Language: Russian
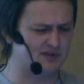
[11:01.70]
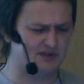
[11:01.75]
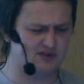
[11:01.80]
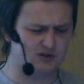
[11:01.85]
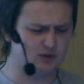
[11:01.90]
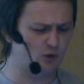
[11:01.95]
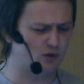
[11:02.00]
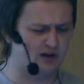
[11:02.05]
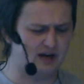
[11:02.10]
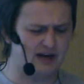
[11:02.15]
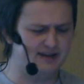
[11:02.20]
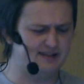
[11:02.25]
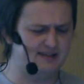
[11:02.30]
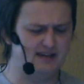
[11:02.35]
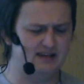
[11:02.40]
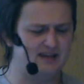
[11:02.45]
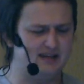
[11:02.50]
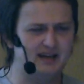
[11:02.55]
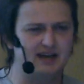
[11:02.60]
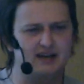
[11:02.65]
store ID
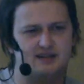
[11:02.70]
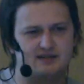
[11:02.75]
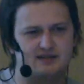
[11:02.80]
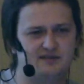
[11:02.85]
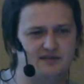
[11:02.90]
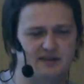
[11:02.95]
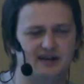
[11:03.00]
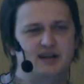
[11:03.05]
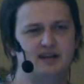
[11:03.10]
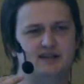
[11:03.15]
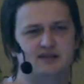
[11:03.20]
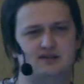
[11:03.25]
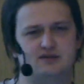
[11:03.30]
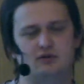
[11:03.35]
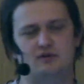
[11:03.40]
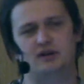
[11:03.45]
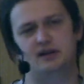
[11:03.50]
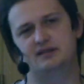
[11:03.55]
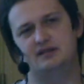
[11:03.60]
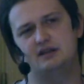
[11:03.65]
есть, вернее, если
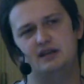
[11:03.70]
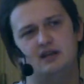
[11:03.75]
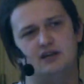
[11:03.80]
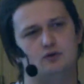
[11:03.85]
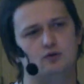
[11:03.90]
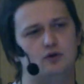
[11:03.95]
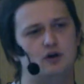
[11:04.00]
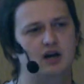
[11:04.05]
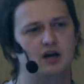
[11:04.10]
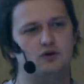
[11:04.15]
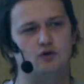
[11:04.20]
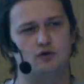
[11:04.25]
store ID нету,